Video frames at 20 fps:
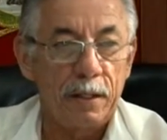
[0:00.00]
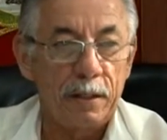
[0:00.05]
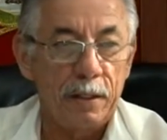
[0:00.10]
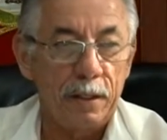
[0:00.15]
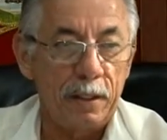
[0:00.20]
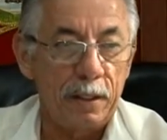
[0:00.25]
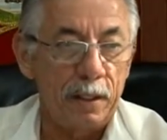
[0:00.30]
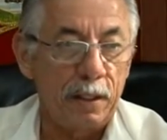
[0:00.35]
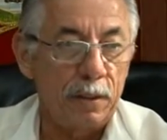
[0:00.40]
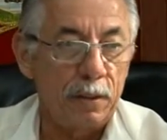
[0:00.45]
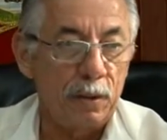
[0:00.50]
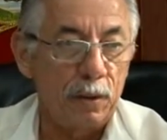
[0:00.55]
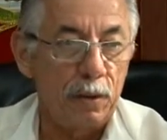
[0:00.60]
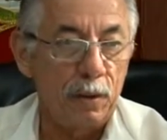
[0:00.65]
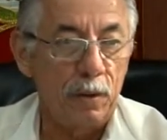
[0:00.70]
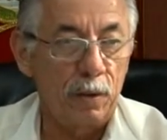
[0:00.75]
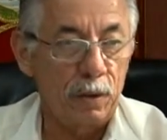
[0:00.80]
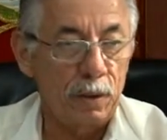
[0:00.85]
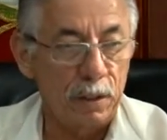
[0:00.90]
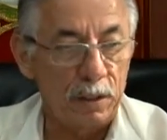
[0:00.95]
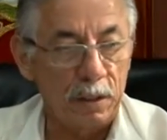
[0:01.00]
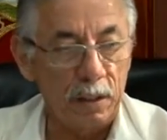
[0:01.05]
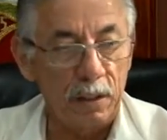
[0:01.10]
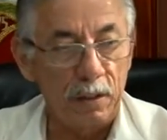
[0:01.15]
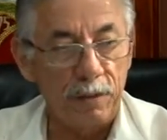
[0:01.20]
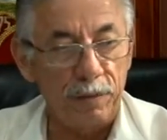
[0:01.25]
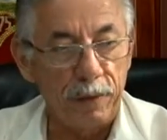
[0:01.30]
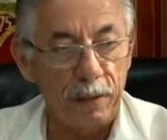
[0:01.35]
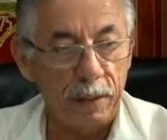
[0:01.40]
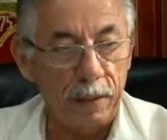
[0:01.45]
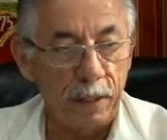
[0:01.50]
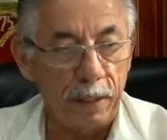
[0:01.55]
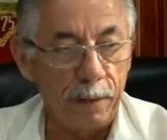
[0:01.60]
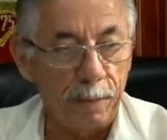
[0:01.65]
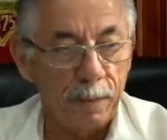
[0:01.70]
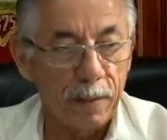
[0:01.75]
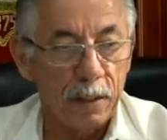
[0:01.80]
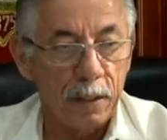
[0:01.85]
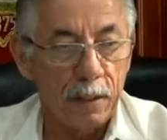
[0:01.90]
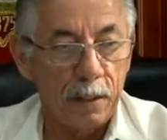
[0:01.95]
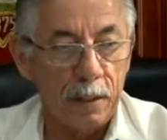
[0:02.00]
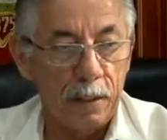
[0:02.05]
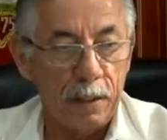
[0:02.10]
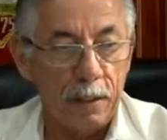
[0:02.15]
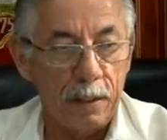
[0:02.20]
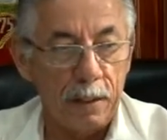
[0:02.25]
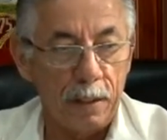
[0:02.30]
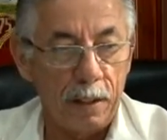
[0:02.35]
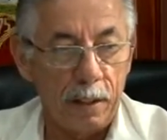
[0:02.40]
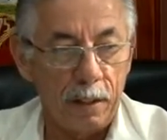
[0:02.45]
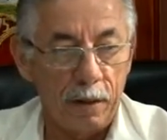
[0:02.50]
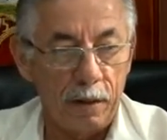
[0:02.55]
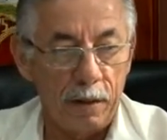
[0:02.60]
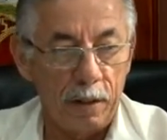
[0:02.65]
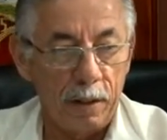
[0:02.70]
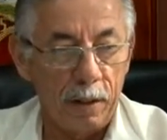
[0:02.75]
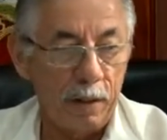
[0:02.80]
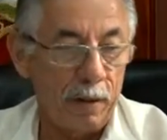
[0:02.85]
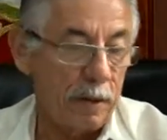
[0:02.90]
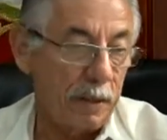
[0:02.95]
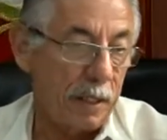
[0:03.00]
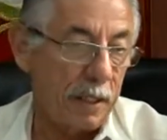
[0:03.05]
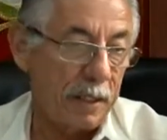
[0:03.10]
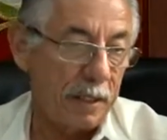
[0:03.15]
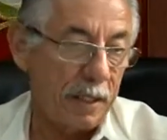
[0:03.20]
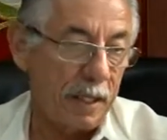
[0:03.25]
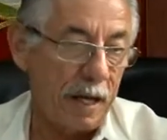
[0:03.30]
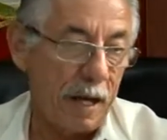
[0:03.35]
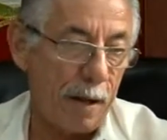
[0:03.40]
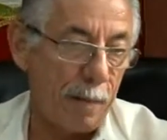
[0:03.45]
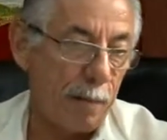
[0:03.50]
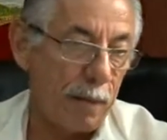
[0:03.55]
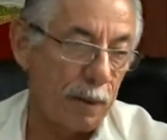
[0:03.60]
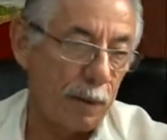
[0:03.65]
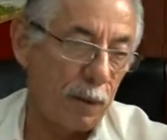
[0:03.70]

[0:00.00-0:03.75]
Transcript: de todo lo que significa el organigrama,